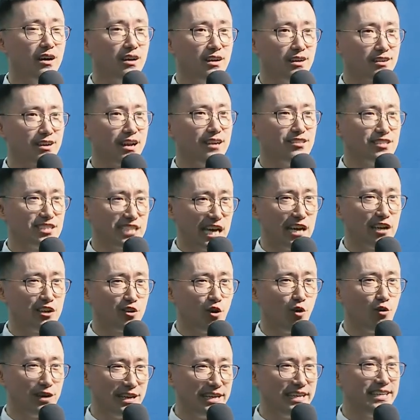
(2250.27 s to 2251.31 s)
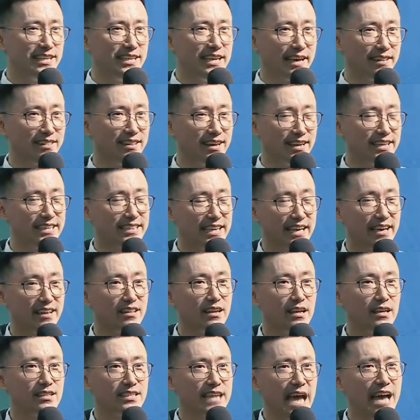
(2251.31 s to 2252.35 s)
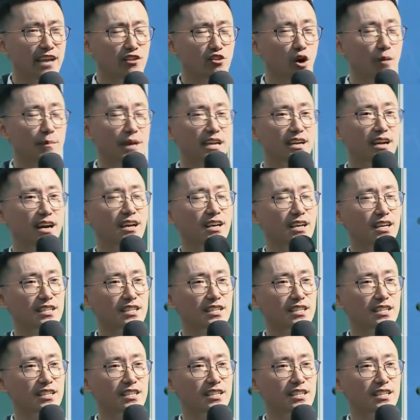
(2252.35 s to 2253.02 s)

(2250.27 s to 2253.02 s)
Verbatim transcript: 跟成功离远了一点。在爱多美呢，